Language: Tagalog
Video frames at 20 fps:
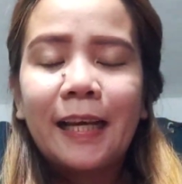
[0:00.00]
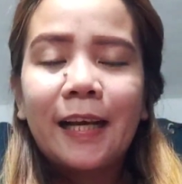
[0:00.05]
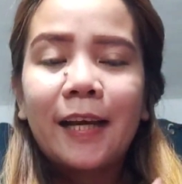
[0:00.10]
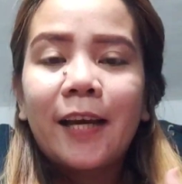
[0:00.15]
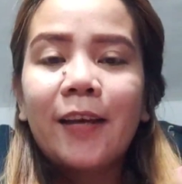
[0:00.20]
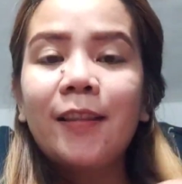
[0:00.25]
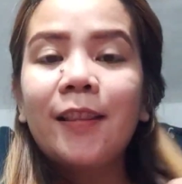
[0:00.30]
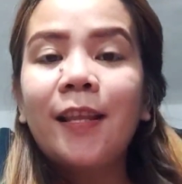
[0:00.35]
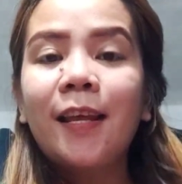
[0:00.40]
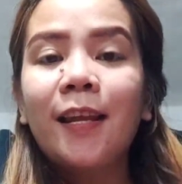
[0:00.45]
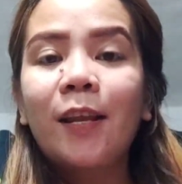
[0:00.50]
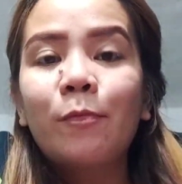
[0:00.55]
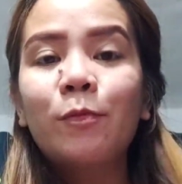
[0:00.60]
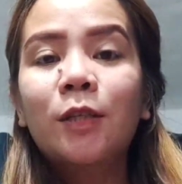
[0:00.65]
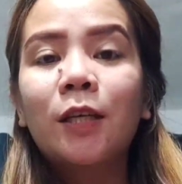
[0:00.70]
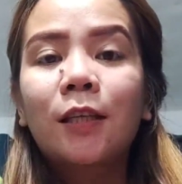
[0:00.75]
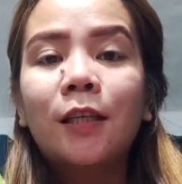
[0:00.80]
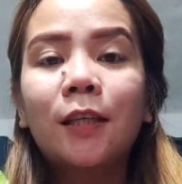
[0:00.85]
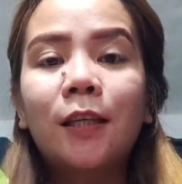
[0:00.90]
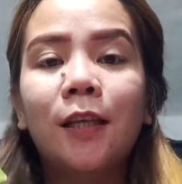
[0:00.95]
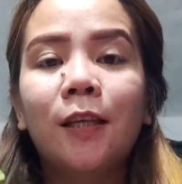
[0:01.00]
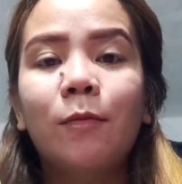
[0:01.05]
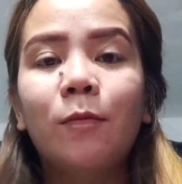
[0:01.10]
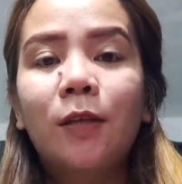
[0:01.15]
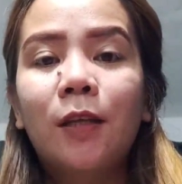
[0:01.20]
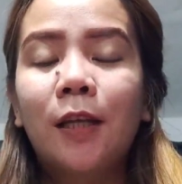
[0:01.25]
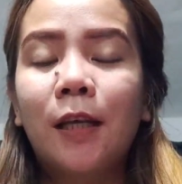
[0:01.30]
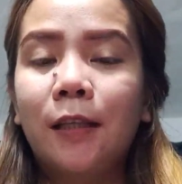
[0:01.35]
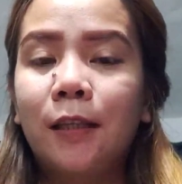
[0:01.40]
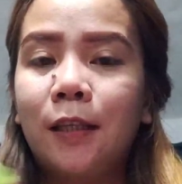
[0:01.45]
Ngayon lang, labs, itatanim
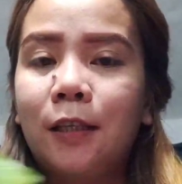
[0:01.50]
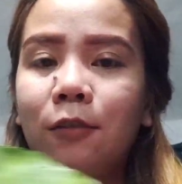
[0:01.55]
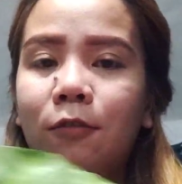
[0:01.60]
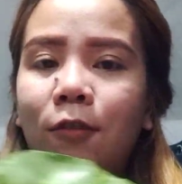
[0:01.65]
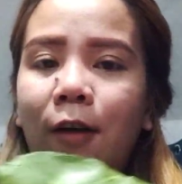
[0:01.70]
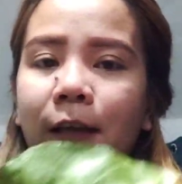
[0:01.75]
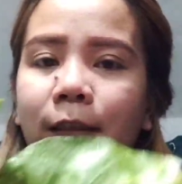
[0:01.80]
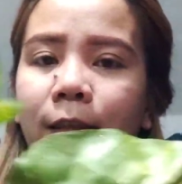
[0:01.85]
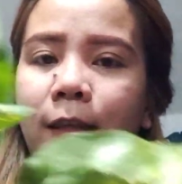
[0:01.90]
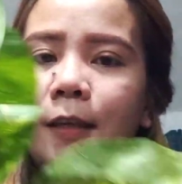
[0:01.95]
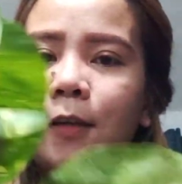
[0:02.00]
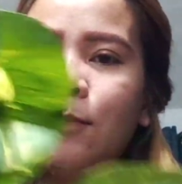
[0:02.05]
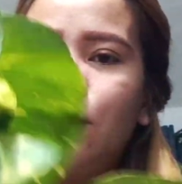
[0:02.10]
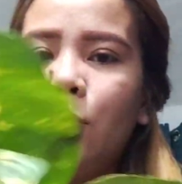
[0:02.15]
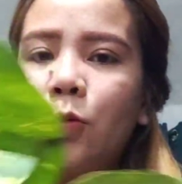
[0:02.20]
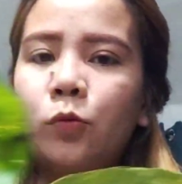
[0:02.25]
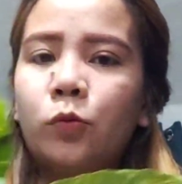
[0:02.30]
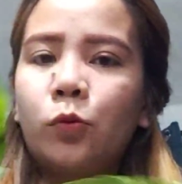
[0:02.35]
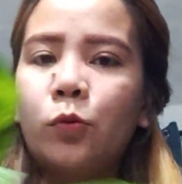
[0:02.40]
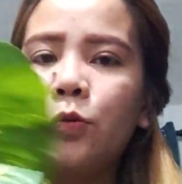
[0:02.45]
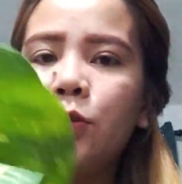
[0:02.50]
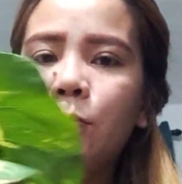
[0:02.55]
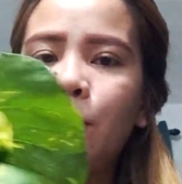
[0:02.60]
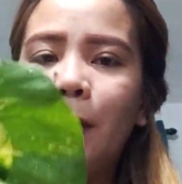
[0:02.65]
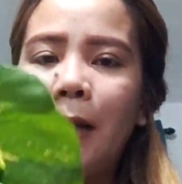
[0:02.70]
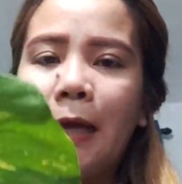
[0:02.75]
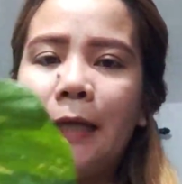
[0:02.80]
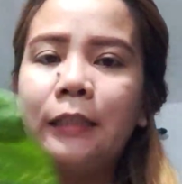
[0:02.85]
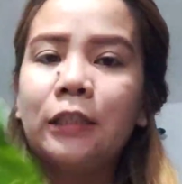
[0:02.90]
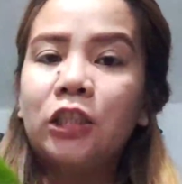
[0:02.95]
na natin yung ating photos
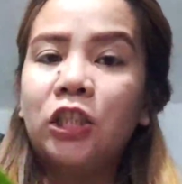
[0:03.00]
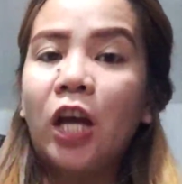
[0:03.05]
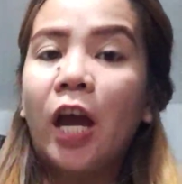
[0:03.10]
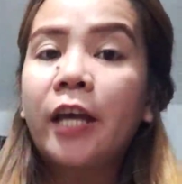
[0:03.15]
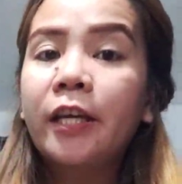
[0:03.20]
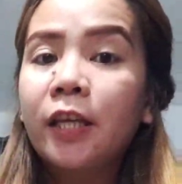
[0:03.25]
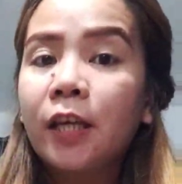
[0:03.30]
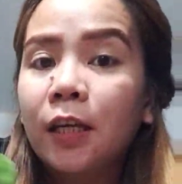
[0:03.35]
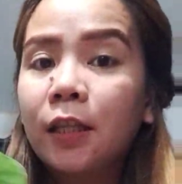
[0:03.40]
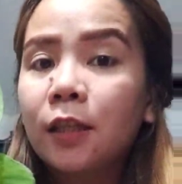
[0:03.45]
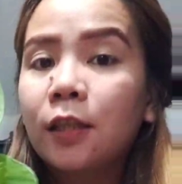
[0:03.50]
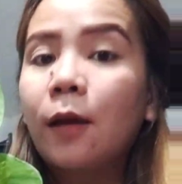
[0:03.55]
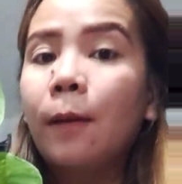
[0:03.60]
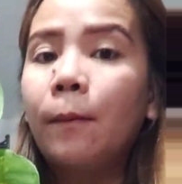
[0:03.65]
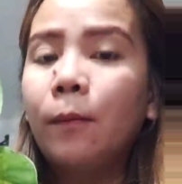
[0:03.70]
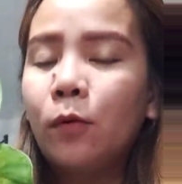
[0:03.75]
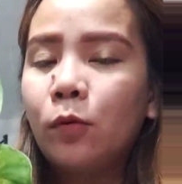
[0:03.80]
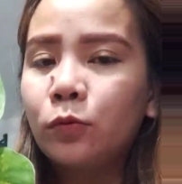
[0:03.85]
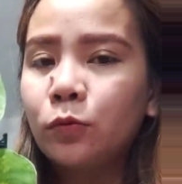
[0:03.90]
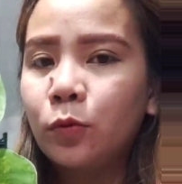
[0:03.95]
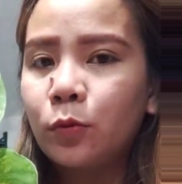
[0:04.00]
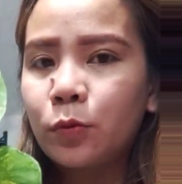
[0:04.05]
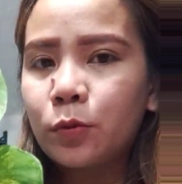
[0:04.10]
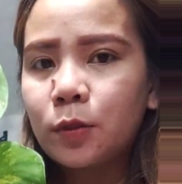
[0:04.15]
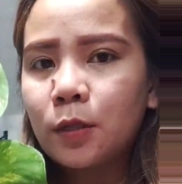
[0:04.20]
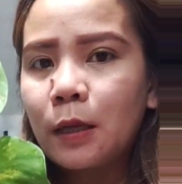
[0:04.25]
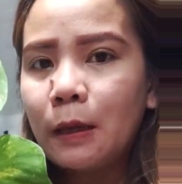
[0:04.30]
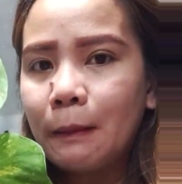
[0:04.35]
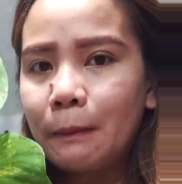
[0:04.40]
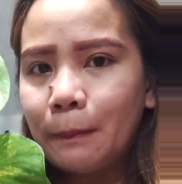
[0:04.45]
plant. Giant
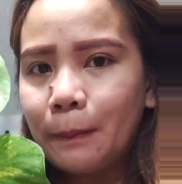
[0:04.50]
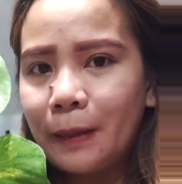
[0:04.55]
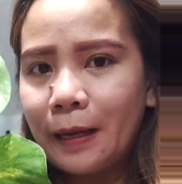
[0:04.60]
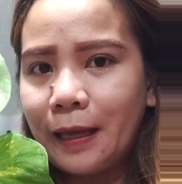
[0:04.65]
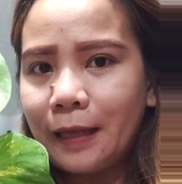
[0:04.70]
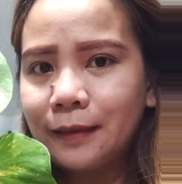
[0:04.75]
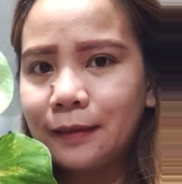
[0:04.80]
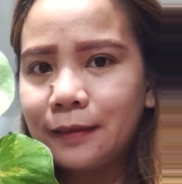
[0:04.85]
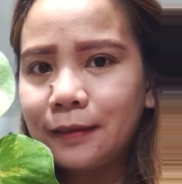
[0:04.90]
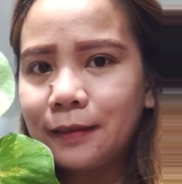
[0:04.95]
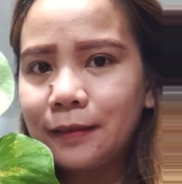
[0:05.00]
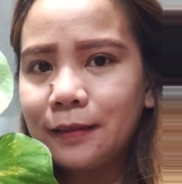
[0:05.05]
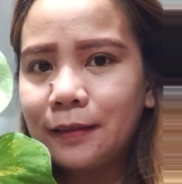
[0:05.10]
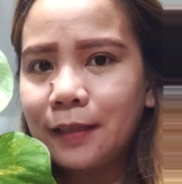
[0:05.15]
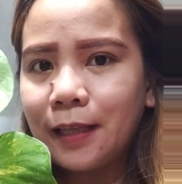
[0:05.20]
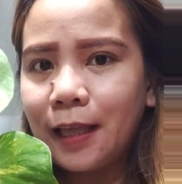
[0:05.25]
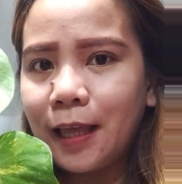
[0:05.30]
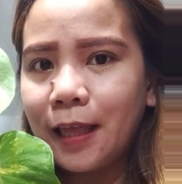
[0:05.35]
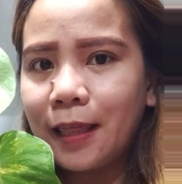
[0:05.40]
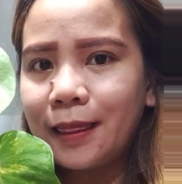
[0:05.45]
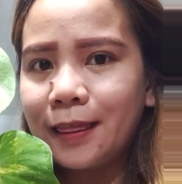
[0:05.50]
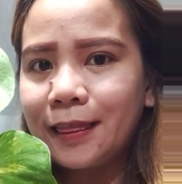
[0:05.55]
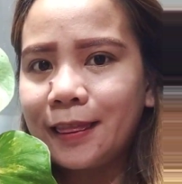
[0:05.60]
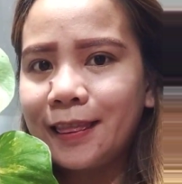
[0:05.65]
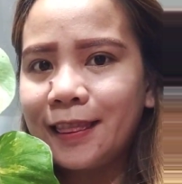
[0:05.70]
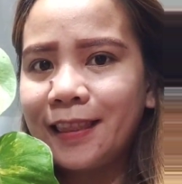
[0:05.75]
photos plant. Yan.